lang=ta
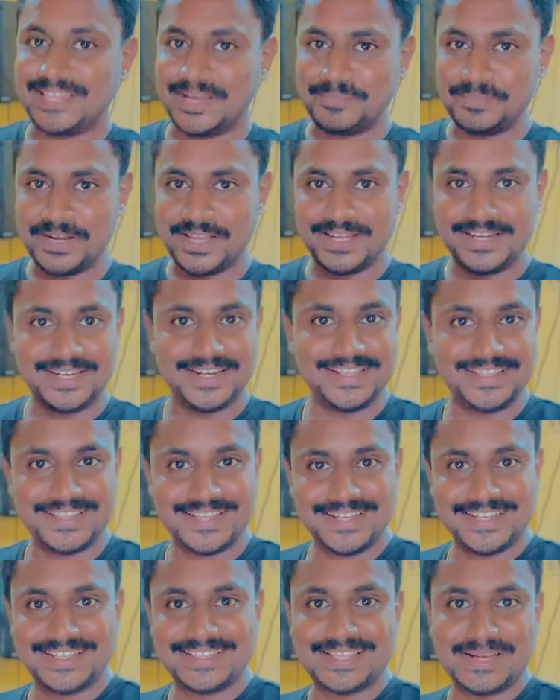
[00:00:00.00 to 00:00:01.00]
தமிழால்
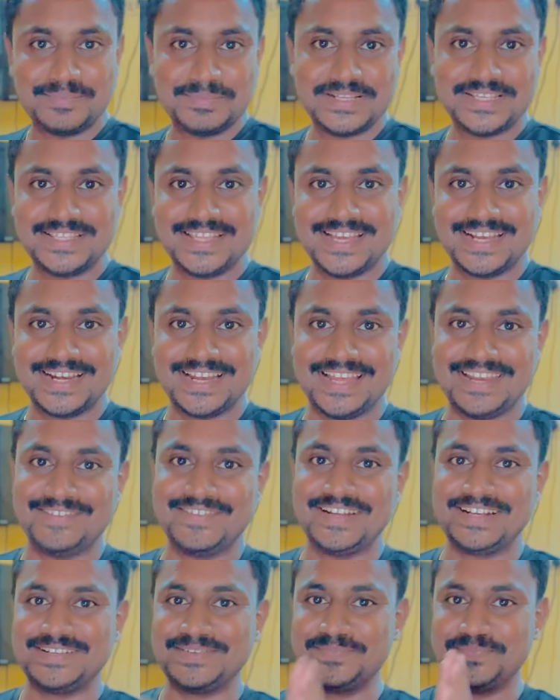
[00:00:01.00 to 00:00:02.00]
இணைந்த தமிழ் இதயங்கள்
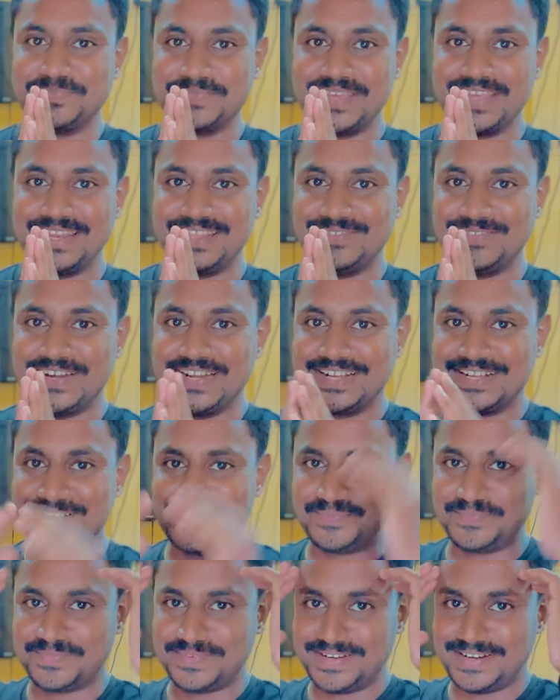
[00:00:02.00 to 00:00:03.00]
அனைவருக்கும் எனது
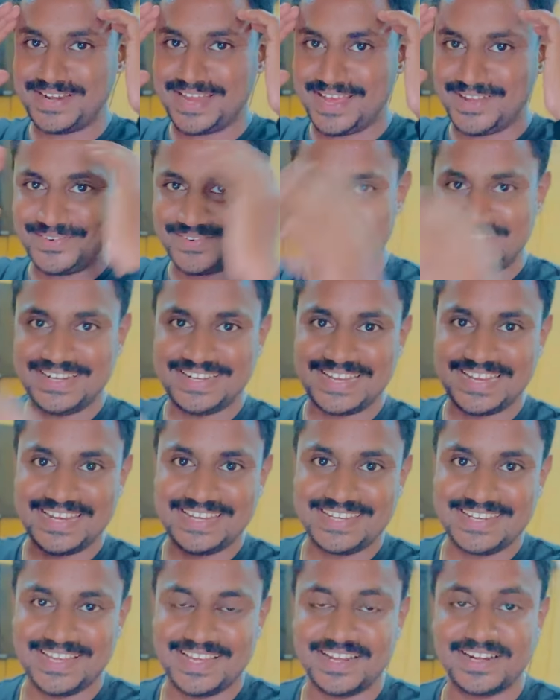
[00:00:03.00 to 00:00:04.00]
வணக்கம் நான் உங்கள்
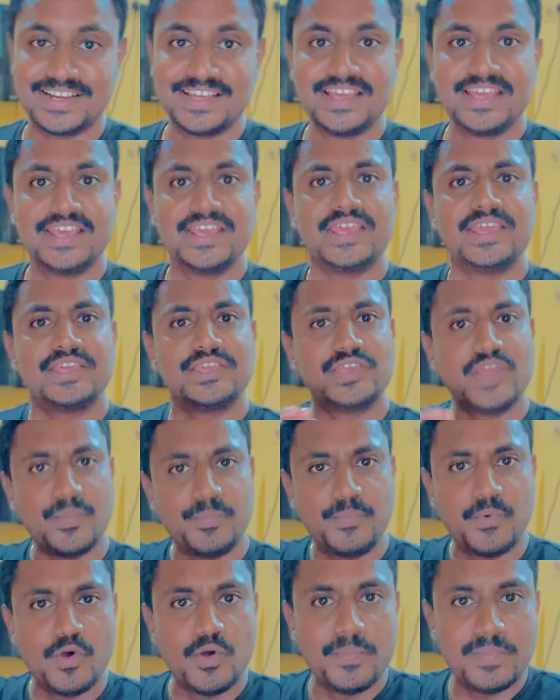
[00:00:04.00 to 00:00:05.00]
கேத்தியா
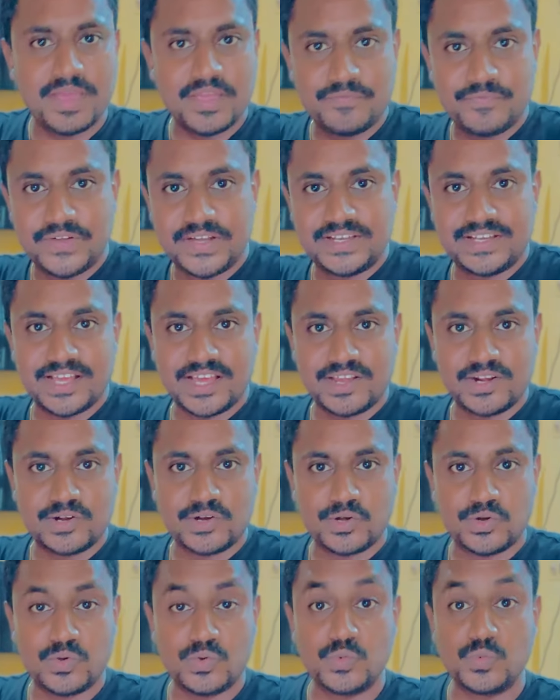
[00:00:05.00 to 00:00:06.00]
எப்பவுமே ஃபிட்டாக
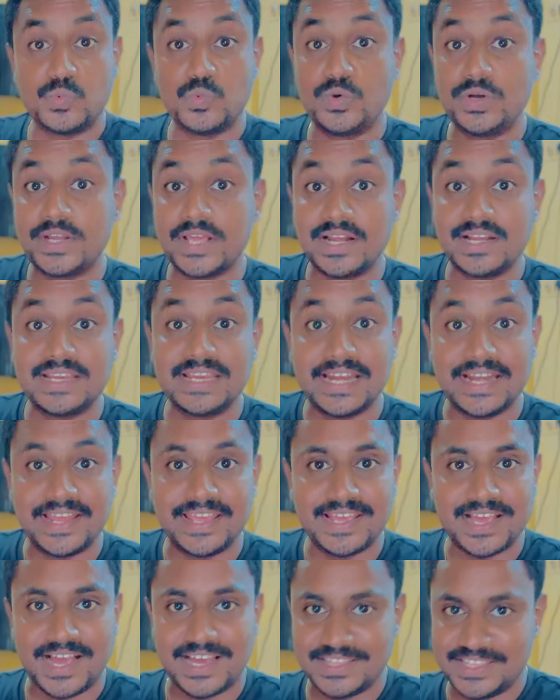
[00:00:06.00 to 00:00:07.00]
இருக்கணும் உடல்
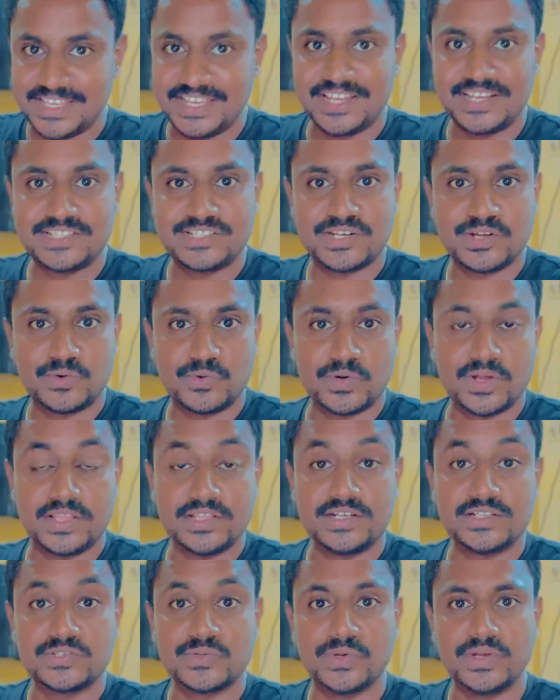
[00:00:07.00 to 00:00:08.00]
எடை
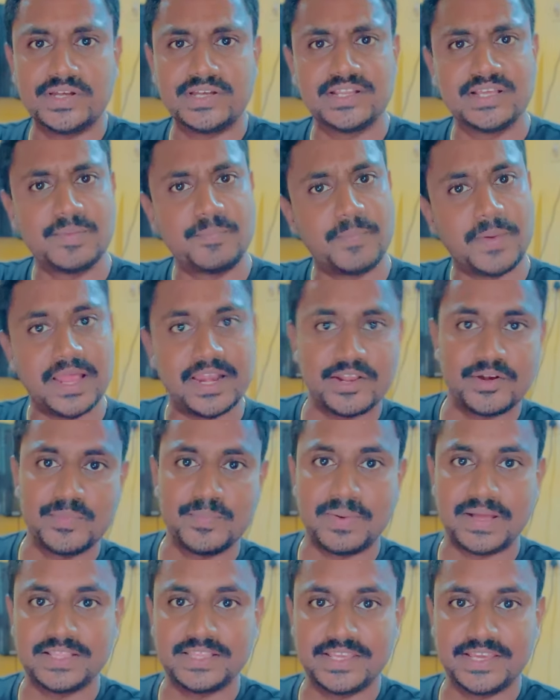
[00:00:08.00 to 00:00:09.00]
அதிகரிச்சிடக்கூடாதுன்னு சொல்லிட்டு
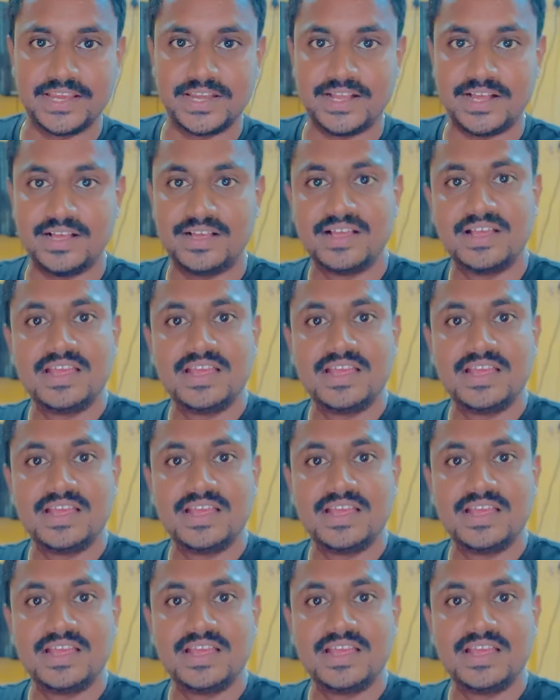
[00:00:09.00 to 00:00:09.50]
பலரும் பார்த்தீங்கன்னா